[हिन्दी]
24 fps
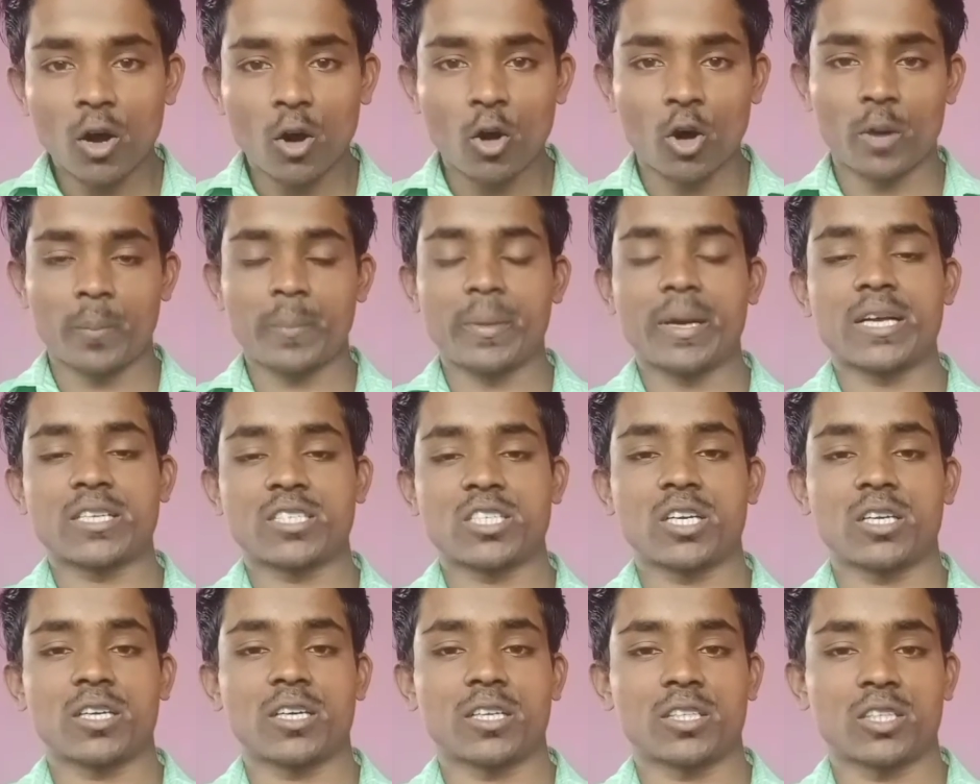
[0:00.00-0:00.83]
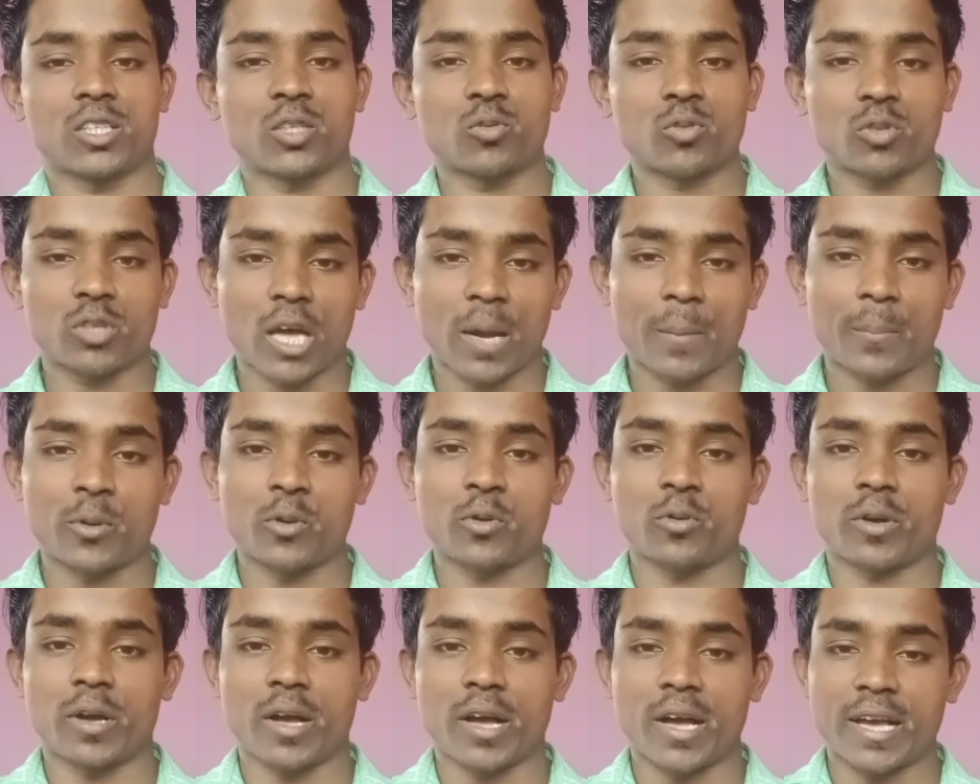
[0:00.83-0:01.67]
और मैं आशा करता हूँ कि आप
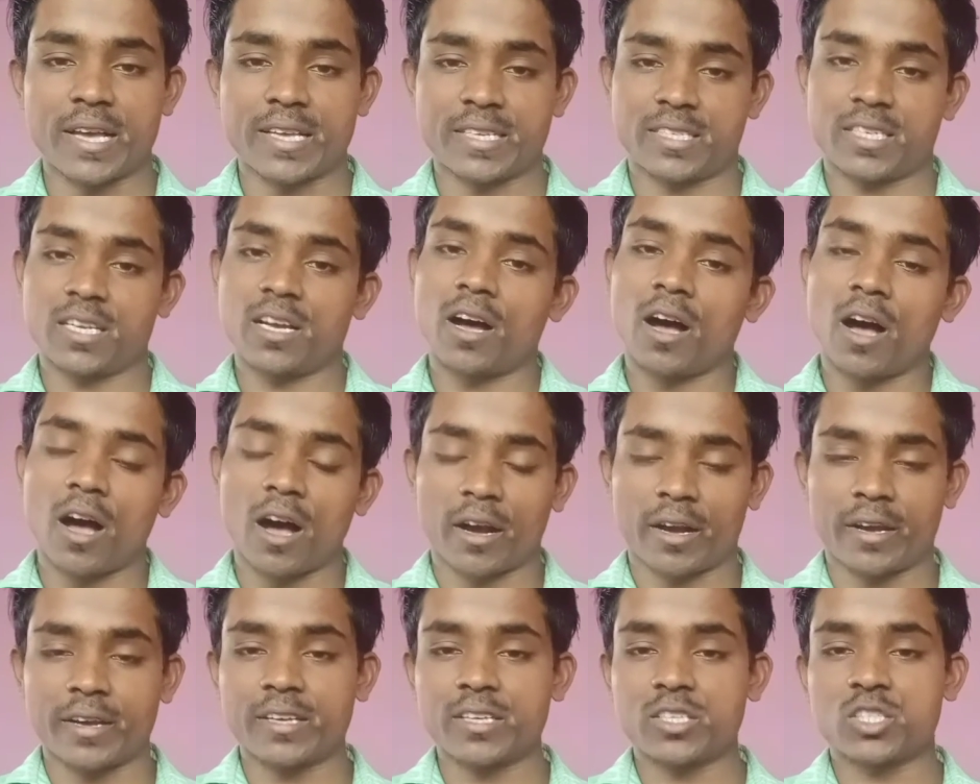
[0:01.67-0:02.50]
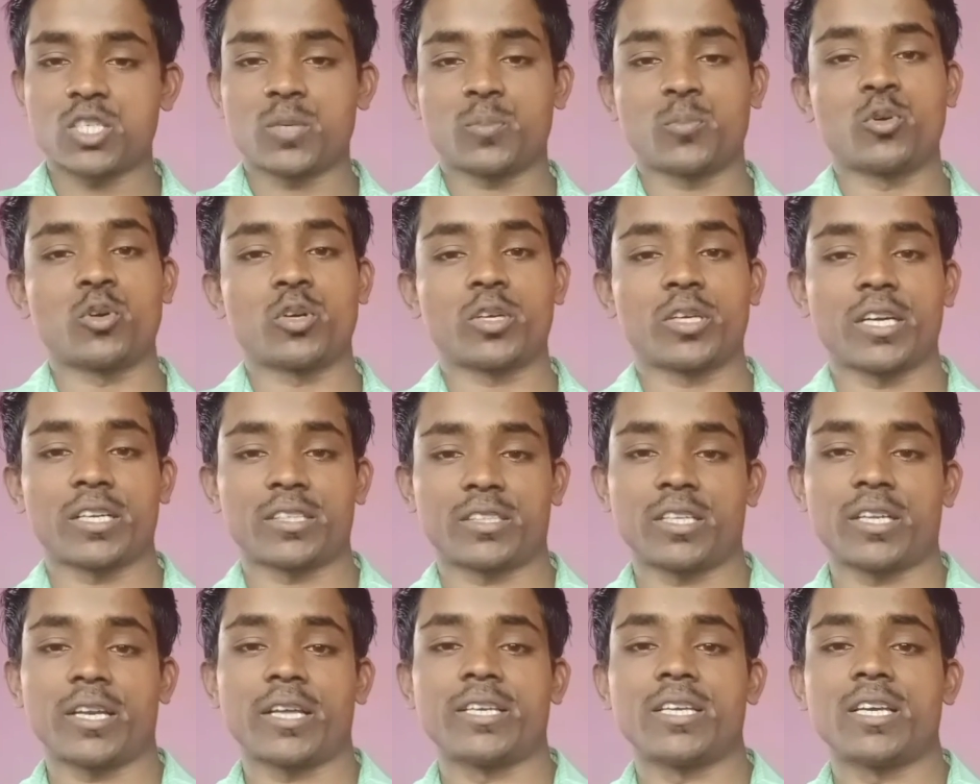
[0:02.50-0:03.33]
लोग ऐसे आगे ही सपोर्ट
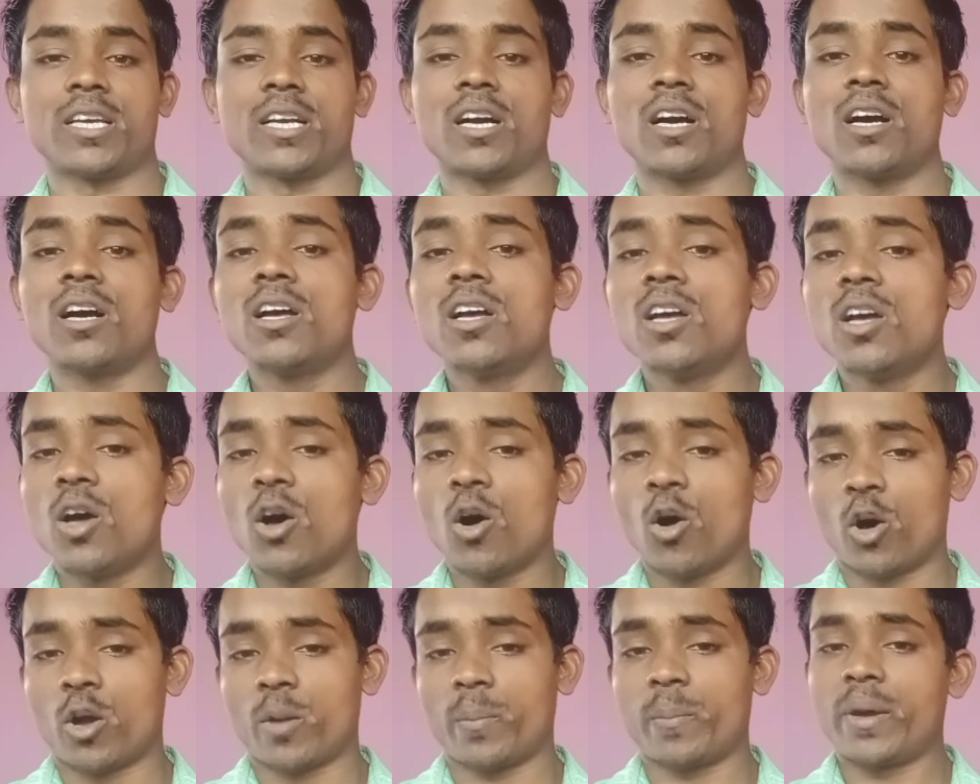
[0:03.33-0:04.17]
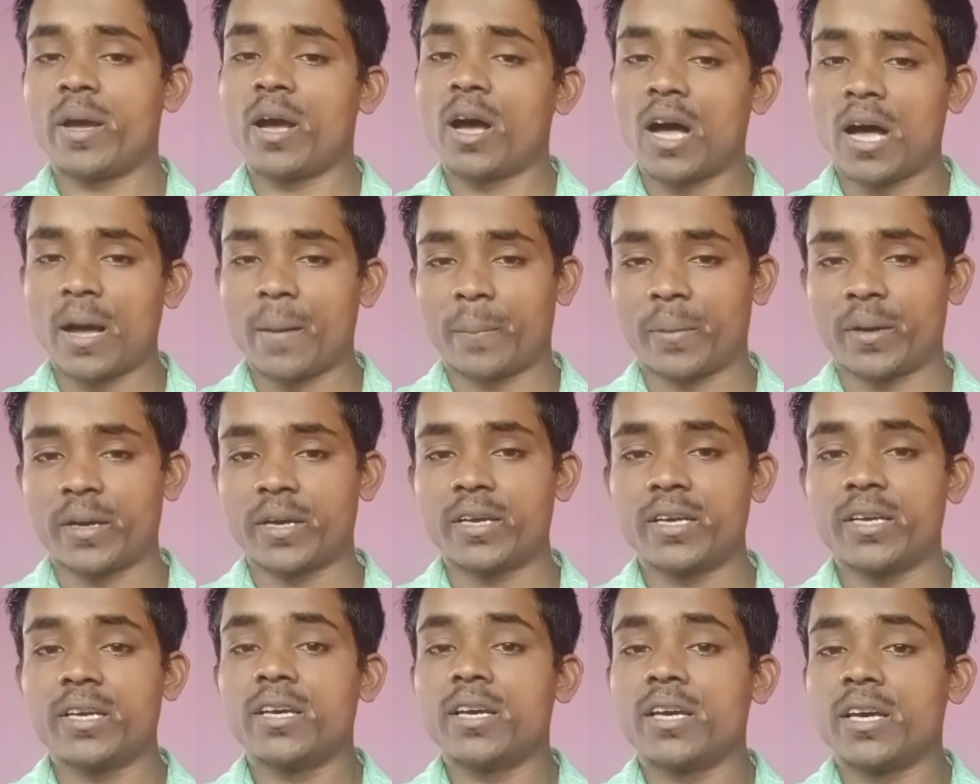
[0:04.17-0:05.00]
करते रहिएगा और मैं आपके
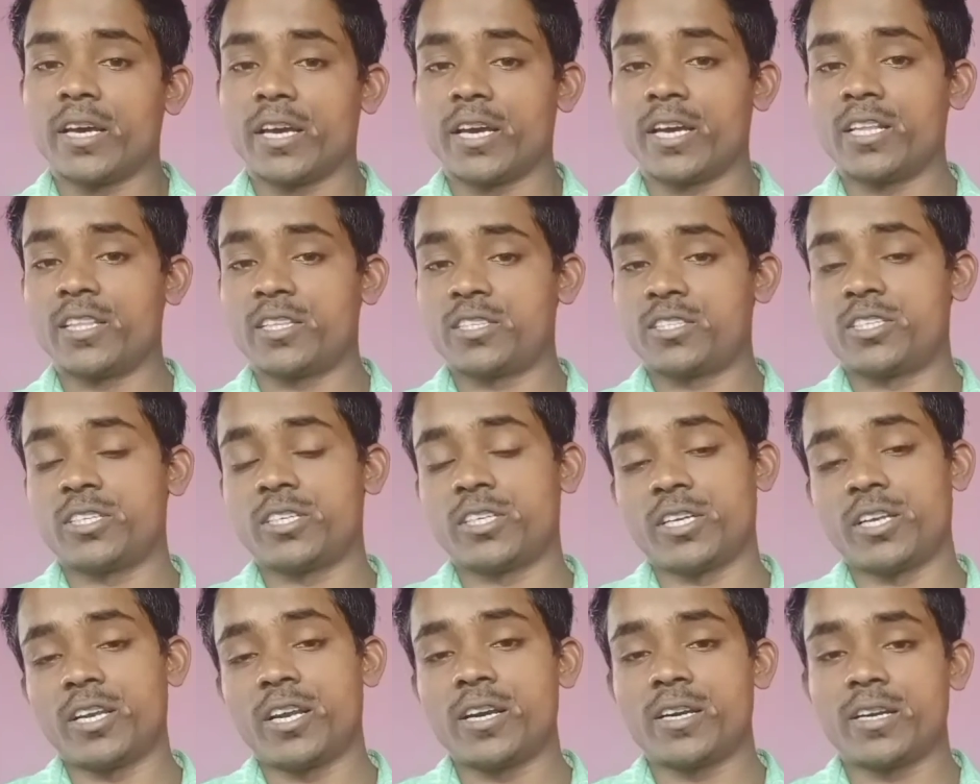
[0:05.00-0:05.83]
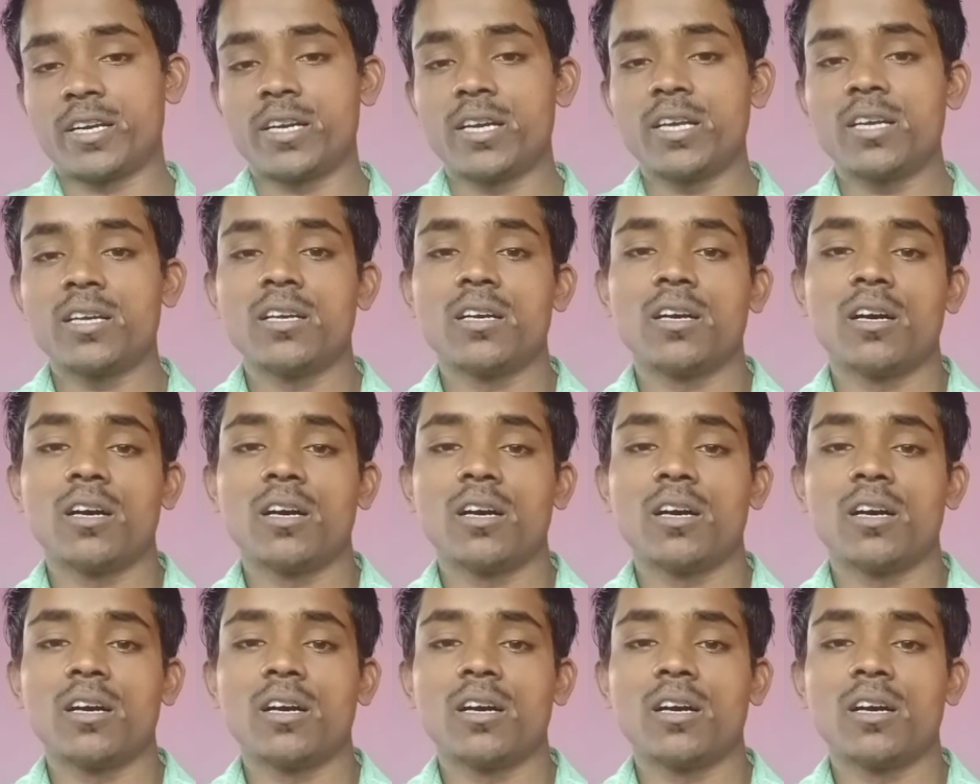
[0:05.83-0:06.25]
हेल्थ से रिलेटेड